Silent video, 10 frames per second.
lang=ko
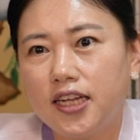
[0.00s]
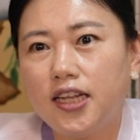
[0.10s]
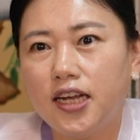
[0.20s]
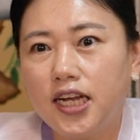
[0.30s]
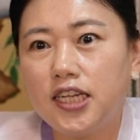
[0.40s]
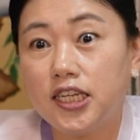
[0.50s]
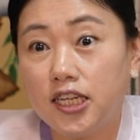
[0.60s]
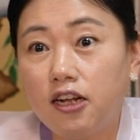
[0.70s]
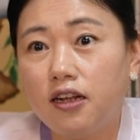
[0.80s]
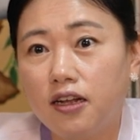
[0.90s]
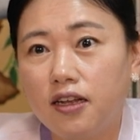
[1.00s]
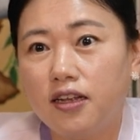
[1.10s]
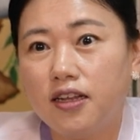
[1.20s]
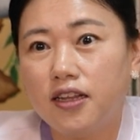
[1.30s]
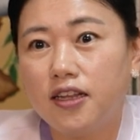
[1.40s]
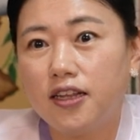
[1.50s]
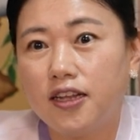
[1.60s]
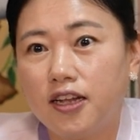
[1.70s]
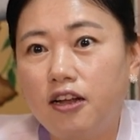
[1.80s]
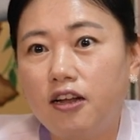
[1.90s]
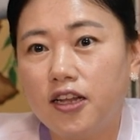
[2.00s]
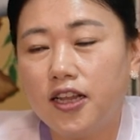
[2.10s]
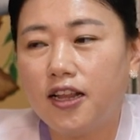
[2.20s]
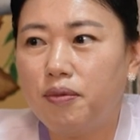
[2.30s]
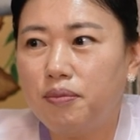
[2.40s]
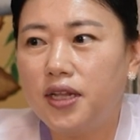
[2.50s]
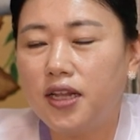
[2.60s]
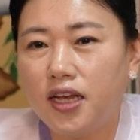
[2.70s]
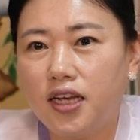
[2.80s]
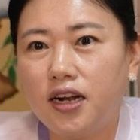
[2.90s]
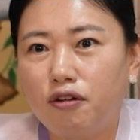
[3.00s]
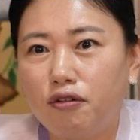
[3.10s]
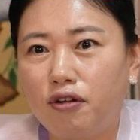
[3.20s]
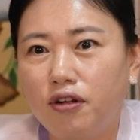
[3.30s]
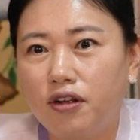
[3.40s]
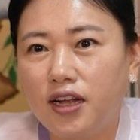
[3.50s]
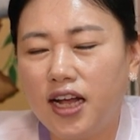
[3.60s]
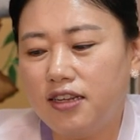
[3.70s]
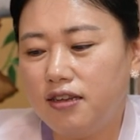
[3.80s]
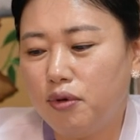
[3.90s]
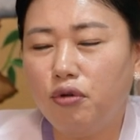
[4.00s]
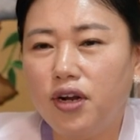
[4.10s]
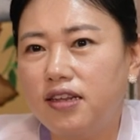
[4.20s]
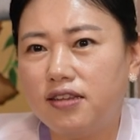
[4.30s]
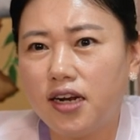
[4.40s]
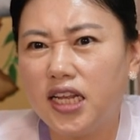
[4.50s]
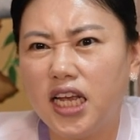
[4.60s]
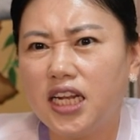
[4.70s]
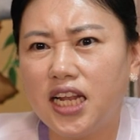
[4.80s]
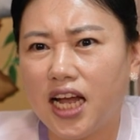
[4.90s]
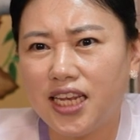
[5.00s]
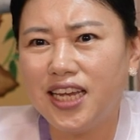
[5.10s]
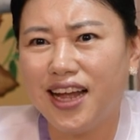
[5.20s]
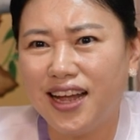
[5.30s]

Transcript: 그때까지는 어, 어, 남 밑에 일하고 네. 한 집에 오래 있으란 얘기는 아니야.